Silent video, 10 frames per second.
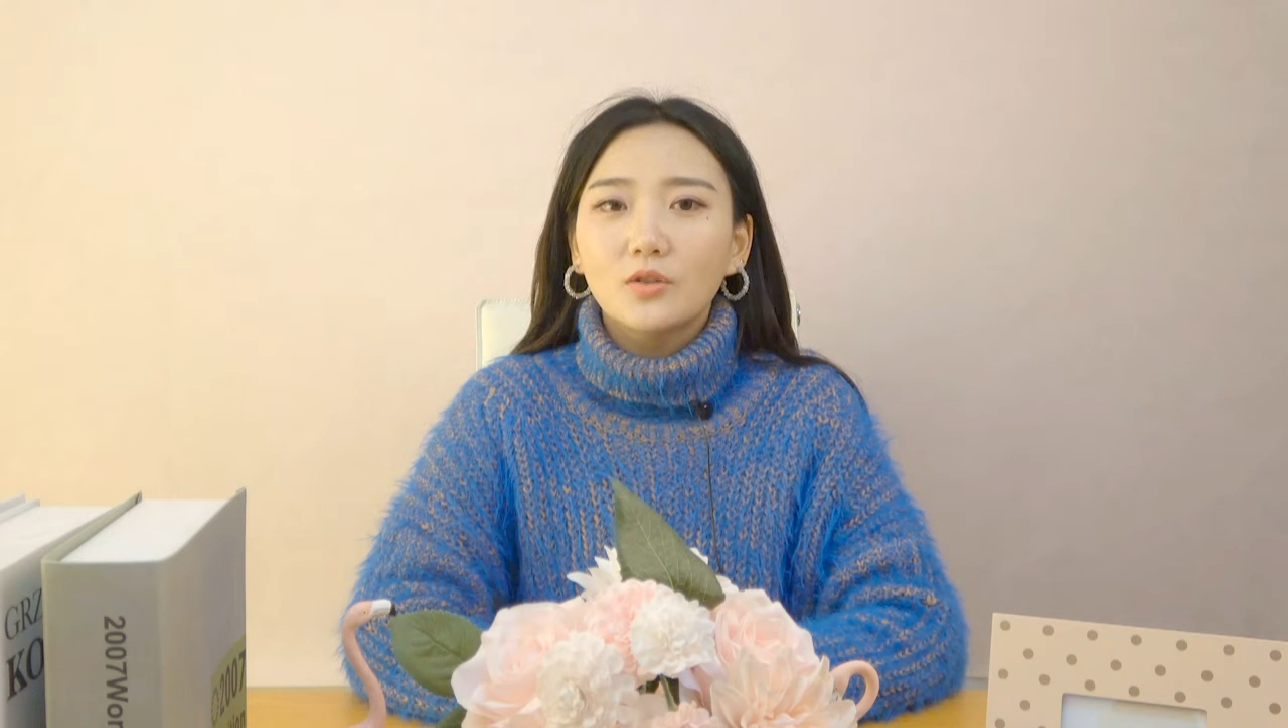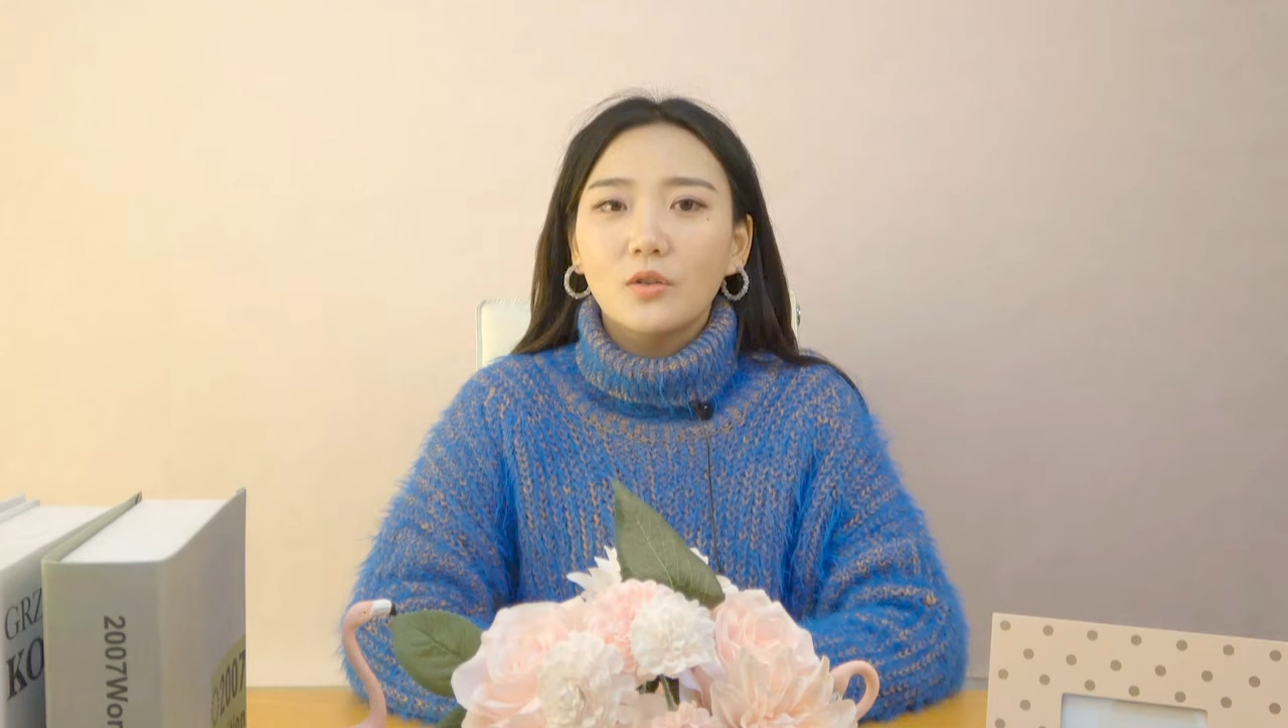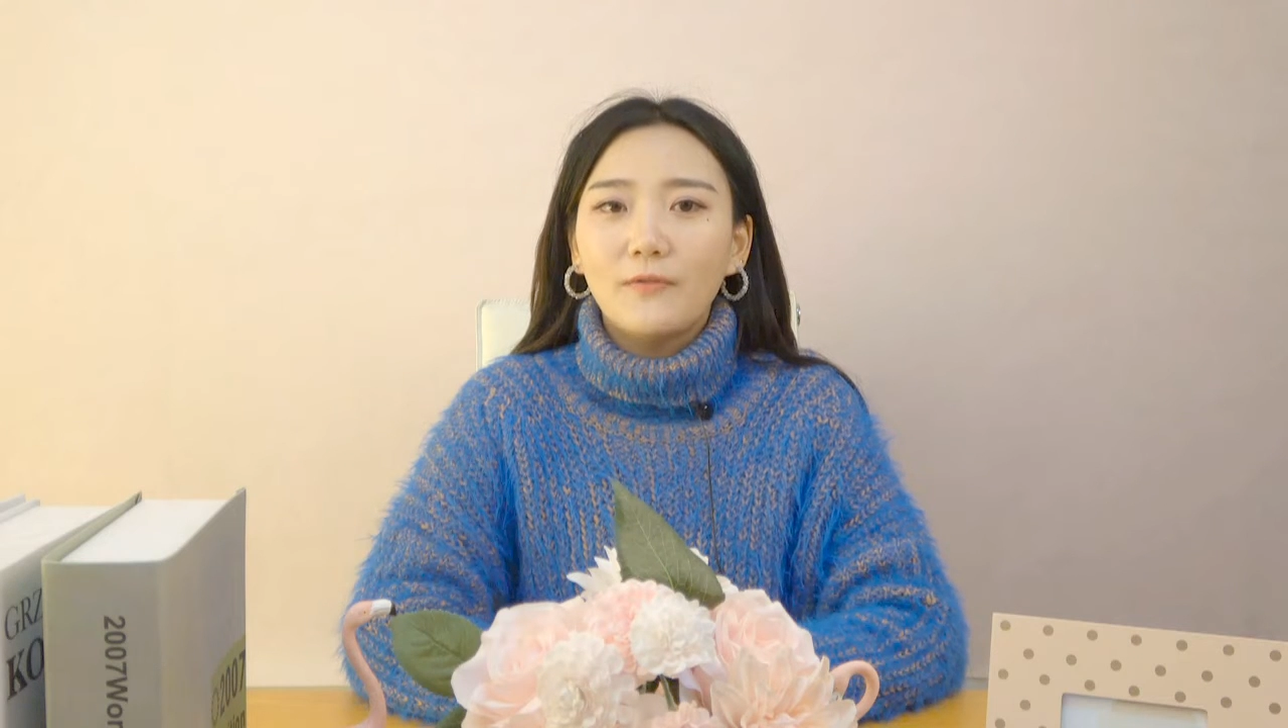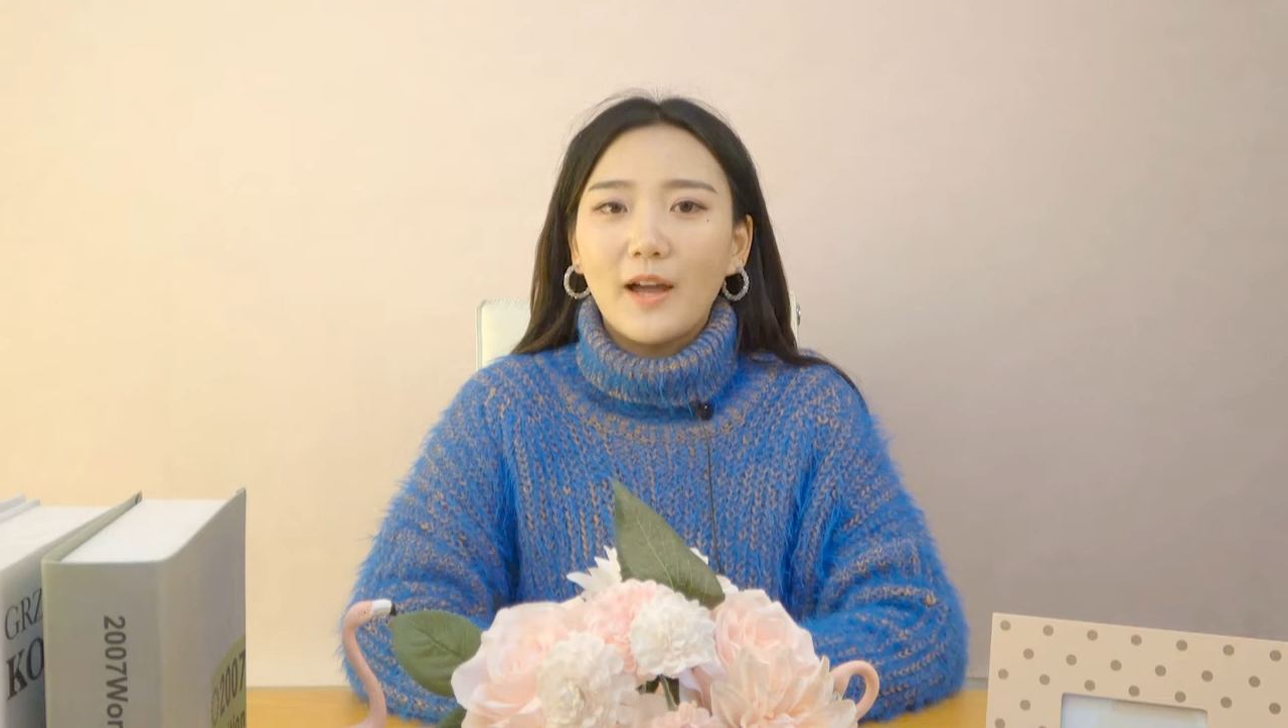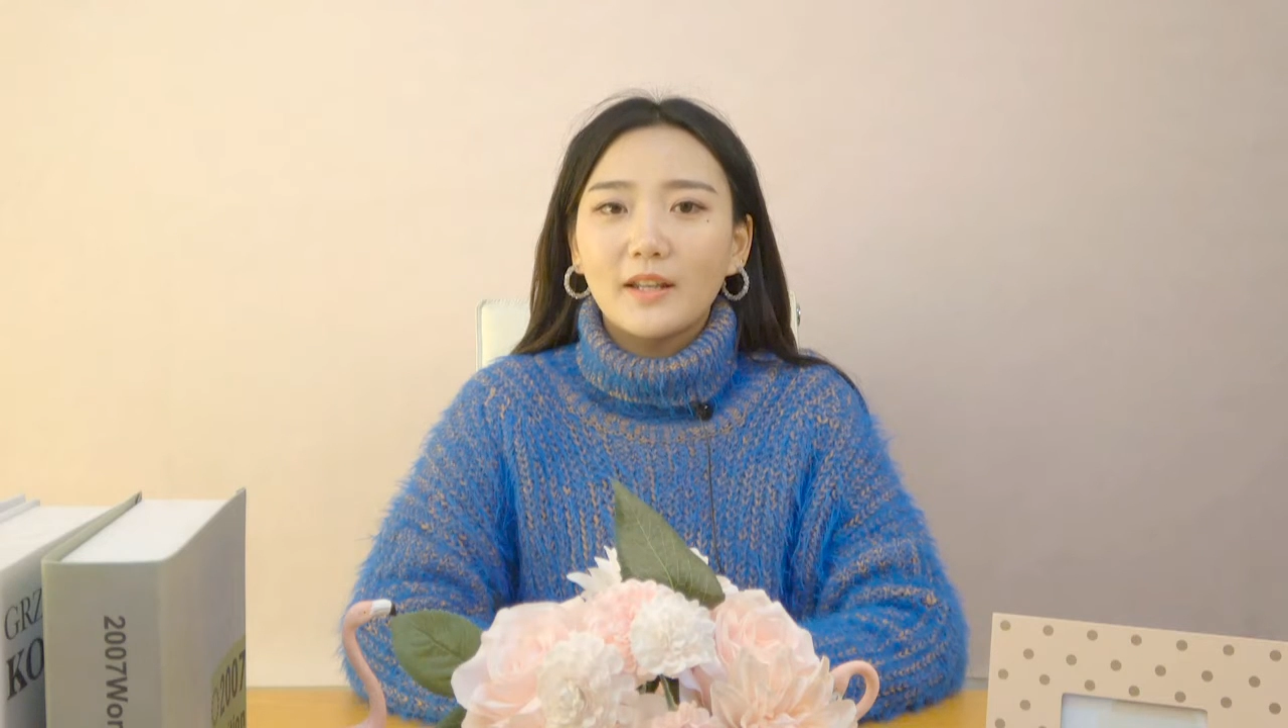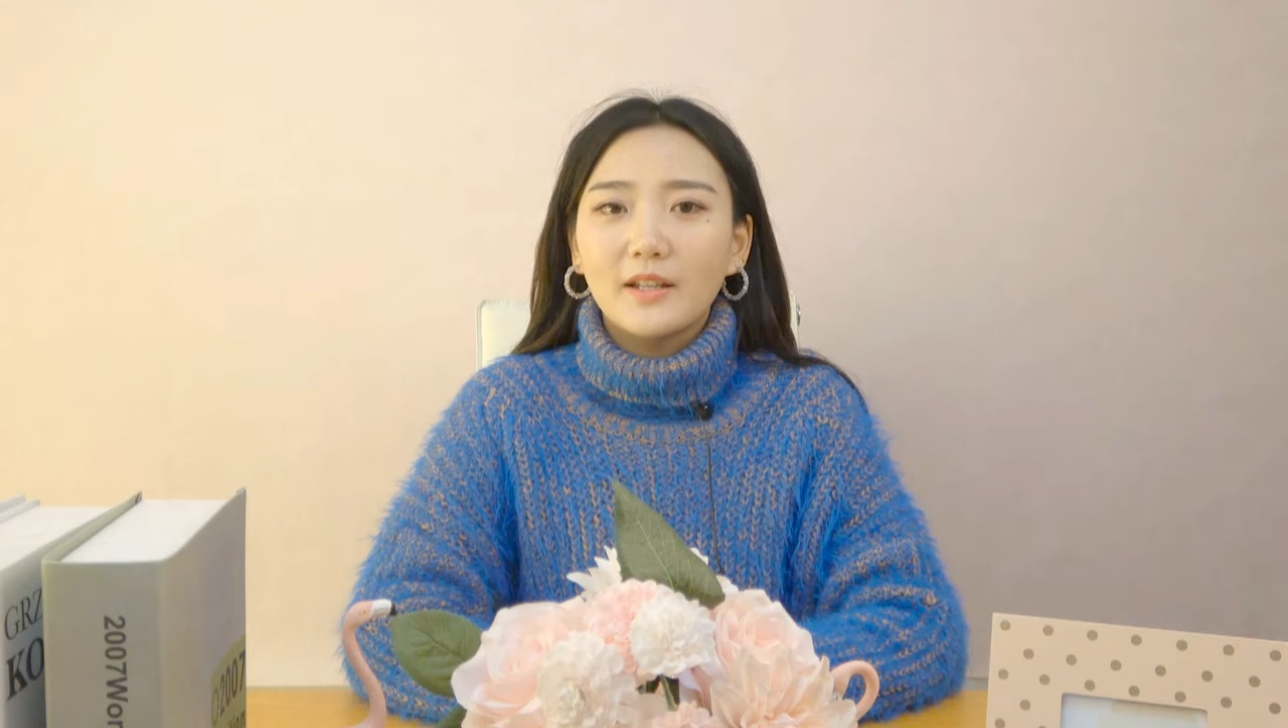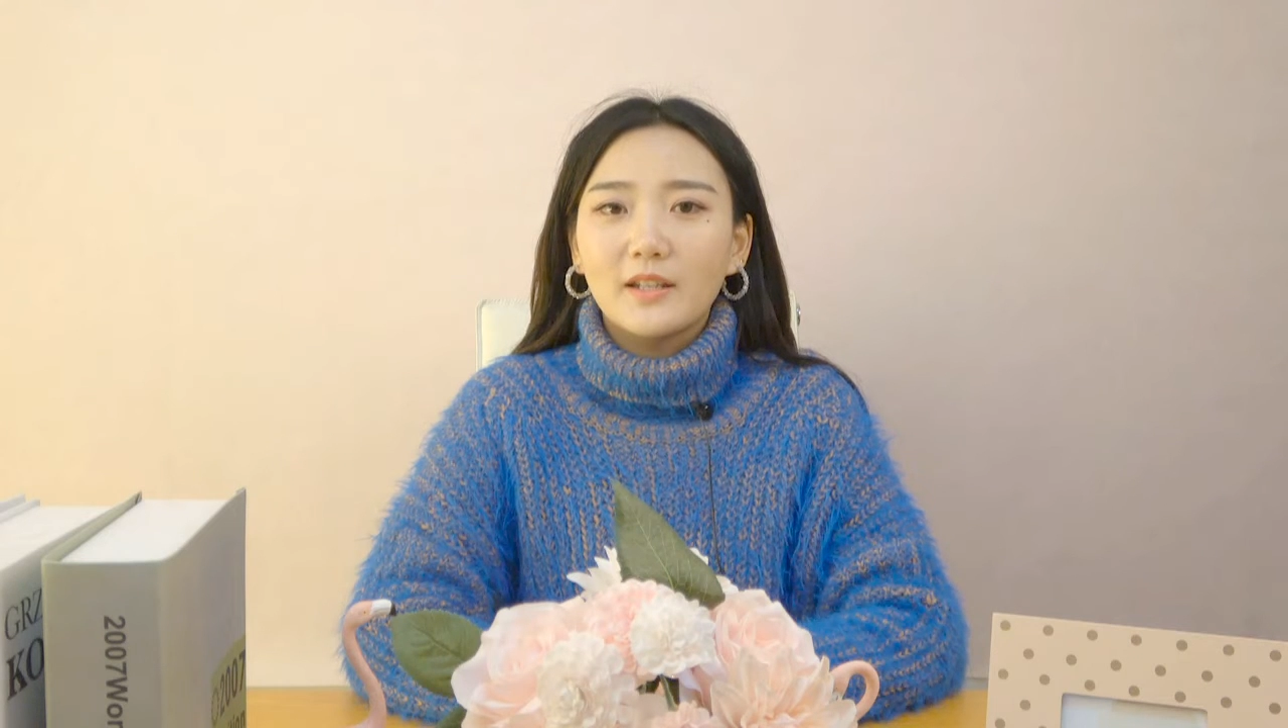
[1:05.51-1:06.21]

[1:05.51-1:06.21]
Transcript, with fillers: 都烦得